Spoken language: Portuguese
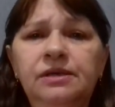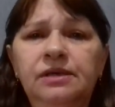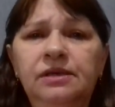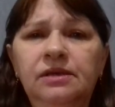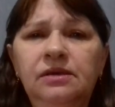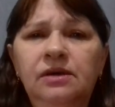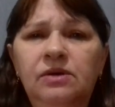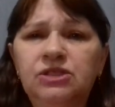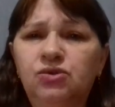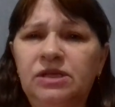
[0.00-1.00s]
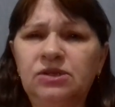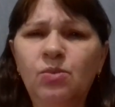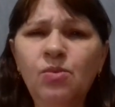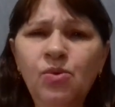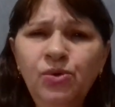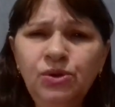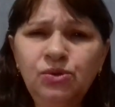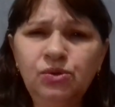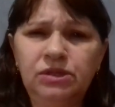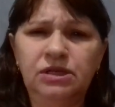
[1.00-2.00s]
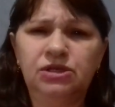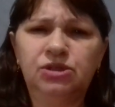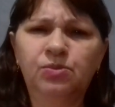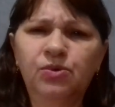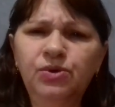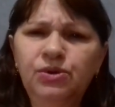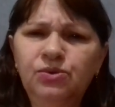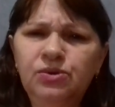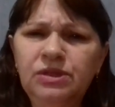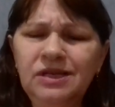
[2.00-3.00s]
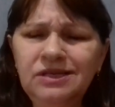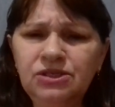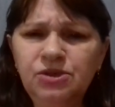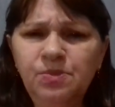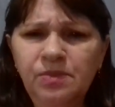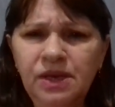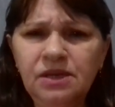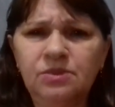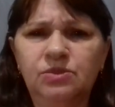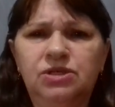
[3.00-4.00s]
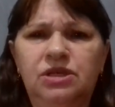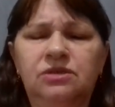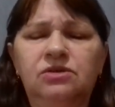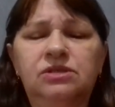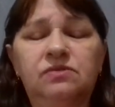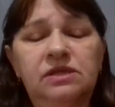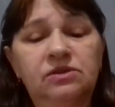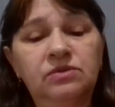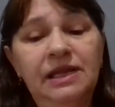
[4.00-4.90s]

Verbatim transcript: e é uma situação muito triste, muito triste mesmo, gente. Situação